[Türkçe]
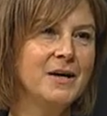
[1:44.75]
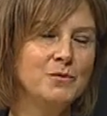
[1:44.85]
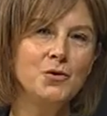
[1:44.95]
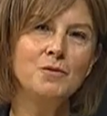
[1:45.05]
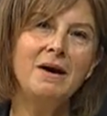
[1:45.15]

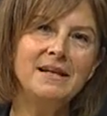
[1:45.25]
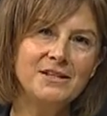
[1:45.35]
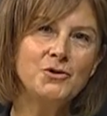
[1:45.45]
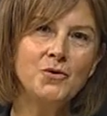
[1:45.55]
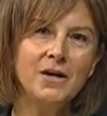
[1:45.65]
Bugün İnşallah. ben
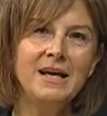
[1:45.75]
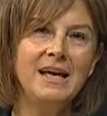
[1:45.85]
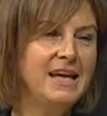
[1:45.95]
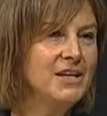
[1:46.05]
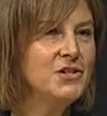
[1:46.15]
de çok
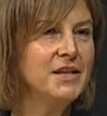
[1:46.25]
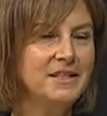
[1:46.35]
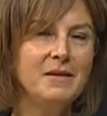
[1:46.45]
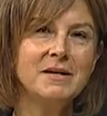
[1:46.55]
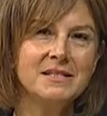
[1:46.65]

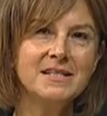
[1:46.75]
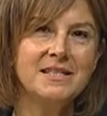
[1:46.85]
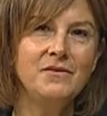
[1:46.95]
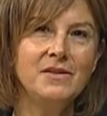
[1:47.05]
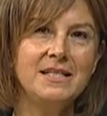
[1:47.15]
heyecanlıyım aslında
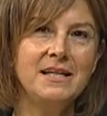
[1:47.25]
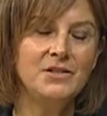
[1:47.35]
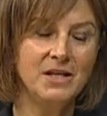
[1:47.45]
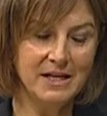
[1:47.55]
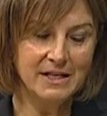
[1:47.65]
sevgili
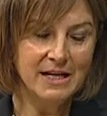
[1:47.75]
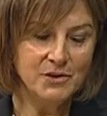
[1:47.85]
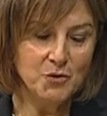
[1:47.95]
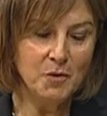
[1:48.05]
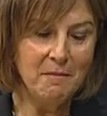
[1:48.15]
seyirciler.
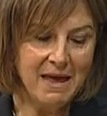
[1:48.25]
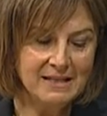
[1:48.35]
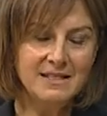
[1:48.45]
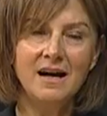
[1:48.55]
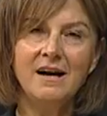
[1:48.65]
Çünkü
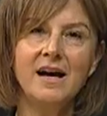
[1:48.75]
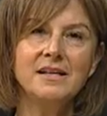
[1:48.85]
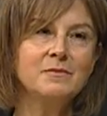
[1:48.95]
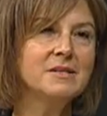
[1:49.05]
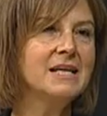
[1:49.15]
medya
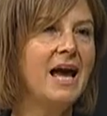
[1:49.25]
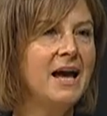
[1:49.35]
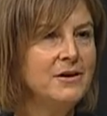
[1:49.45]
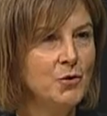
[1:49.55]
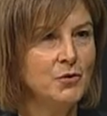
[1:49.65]
hayatımızı
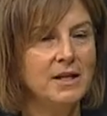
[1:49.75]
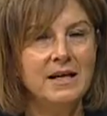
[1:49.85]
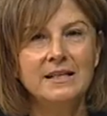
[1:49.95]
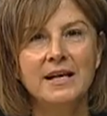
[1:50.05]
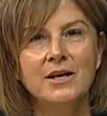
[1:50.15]
her
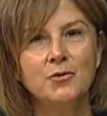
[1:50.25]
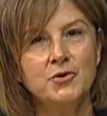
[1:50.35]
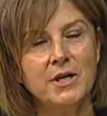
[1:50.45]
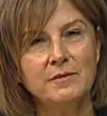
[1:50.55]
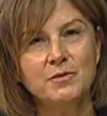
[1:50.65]
yönden
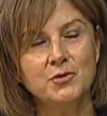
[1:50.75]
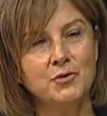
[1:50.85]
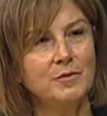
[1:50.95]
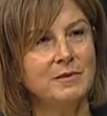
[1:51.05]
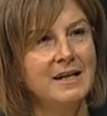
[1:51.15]
kuşatmış
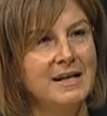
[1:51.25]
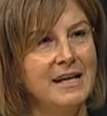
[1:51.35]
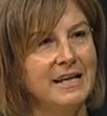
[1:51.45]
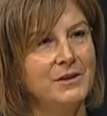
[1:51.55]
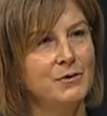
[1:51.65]
durumda.
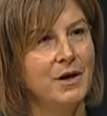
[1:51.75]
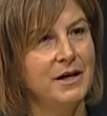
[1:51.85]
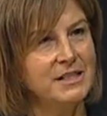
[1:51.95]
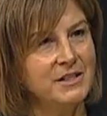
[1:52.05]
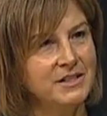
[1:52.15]
Yani
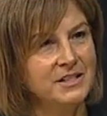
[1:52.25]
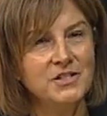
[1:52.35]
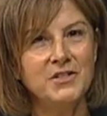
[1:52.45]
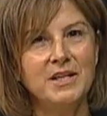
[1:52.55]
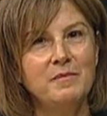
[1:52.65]
hakikatin
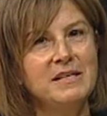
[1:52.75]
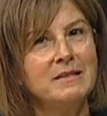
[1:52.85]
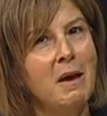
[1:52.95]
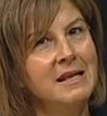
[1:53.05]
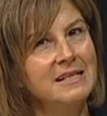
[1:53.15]
içinde miyiz,
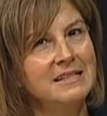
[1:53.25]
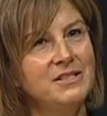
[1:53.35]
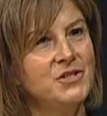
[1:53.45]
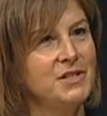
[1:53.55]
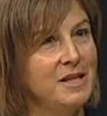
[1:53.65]
medyanın
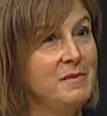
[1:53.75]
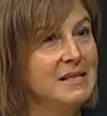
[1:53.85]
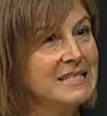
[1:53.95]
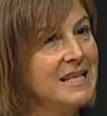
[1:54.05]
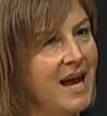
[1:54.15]
içinde
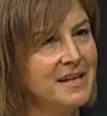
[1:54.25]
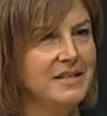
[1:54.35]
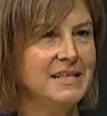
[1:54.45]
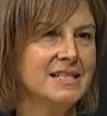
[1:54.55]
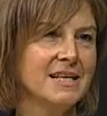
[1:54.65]
miyiz,
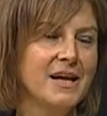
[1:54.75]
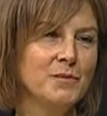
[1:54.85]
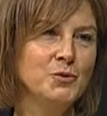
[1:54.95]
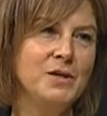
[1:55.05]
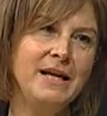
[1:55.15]
neredeyiz?
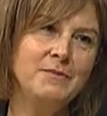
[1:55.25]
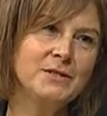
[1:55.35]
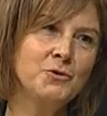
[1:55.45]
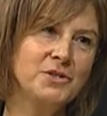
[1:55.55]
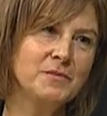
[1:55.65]
Bunların
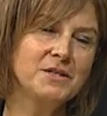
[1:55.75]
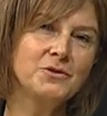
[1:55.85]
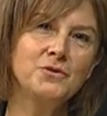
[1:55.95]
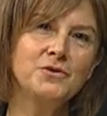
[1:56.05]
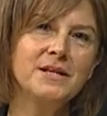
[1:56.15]
hepsini hocamıza
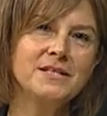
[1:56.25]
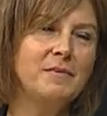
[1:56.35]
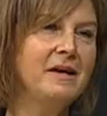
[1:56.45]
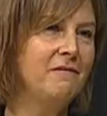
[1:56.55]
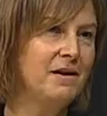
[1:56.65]
soracağız
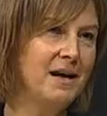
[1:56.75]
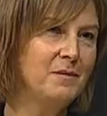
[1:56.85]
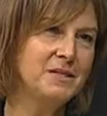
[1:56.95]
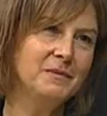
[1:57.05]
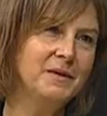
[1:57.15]
ama evvela
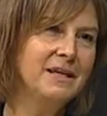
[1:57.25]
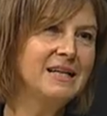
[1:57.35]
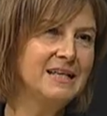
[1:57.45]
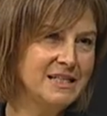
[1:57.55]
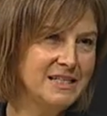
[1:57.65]
bizim
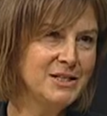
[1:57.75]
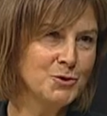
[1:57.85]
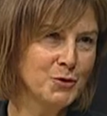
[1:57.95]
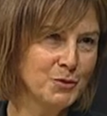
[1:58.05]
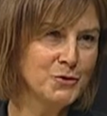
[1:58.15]
klasik
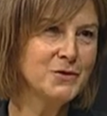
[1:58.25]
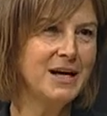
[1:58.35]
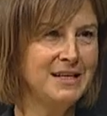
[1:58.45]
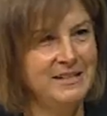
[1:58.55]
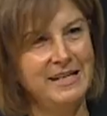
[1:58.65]
sorumuz
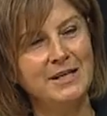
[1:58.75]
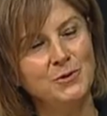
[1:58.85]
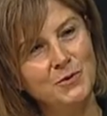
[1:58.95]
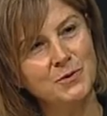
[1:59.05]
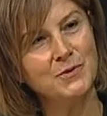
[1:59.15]
Kadriye ile
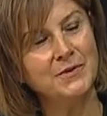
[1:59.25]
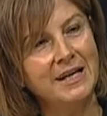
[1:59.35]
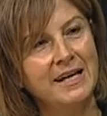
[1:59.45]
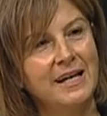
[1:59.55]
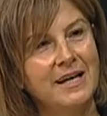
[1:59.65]
gün
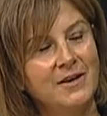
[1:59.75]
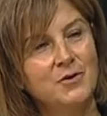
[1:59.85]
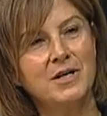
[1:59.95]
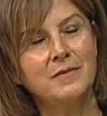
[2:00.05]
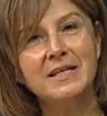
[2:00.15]
yüzünde. Hı hı.
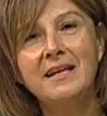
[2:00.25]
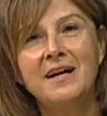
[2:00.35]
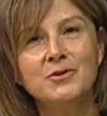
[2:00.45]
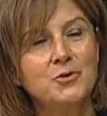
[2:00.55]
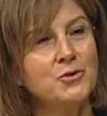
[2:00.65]
Hocam
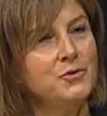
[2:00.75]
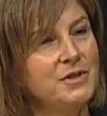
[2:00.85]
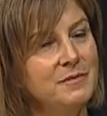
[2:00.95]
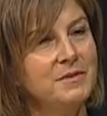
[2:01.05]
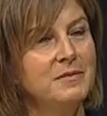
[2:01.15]
Sena Coşkun
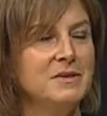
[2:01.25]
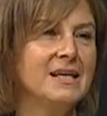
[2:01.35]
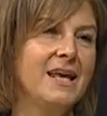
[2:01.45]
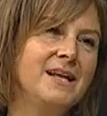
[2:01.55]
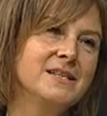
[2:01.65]
kimdir?
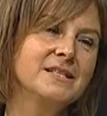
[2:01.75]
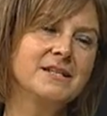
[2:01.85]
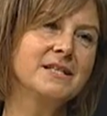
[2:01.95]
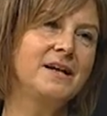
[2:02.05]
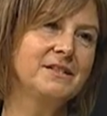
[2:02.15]
Bize kendiniz
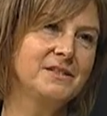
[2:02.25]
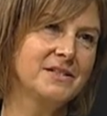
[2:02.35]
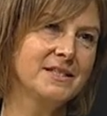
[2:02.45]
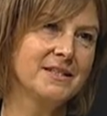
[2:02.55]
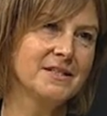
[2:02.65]
nasıl
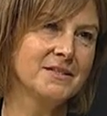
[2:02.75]
anlatırsınız?